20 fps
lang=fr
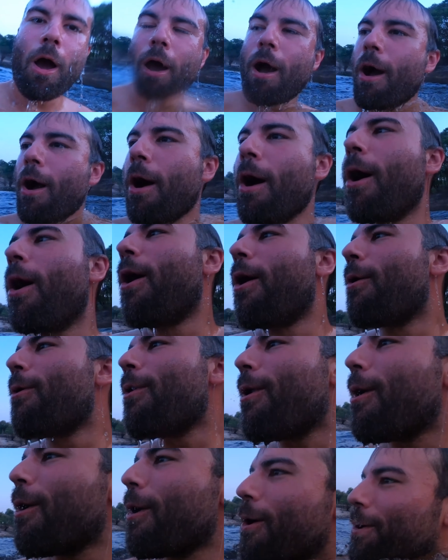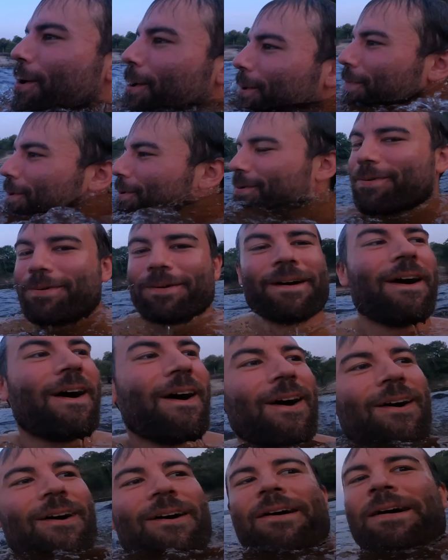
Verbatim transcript: j'allais remonter à la surface. Mais